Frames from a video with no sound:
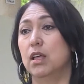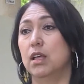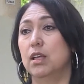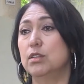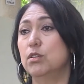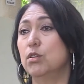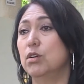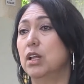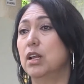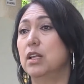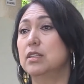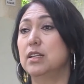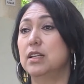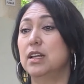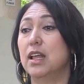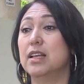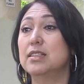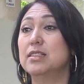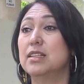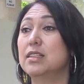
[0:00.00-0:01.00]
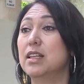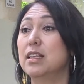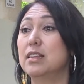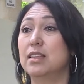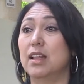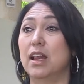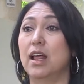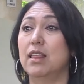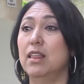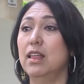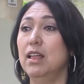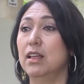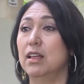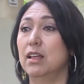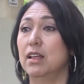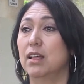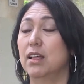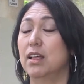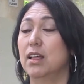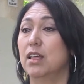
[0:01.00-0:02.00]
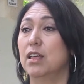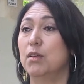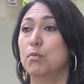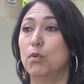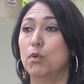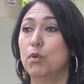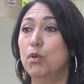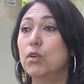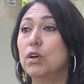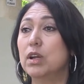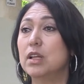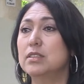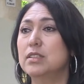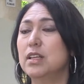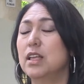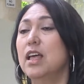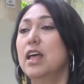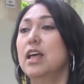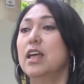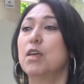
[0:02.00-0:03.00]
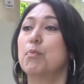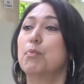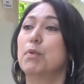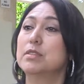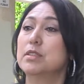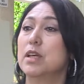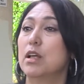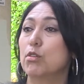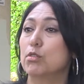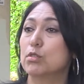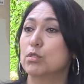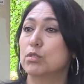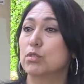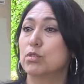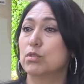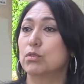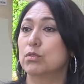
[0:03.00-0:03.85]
Es lo que les diría así de entrada, involúcrense y pues a los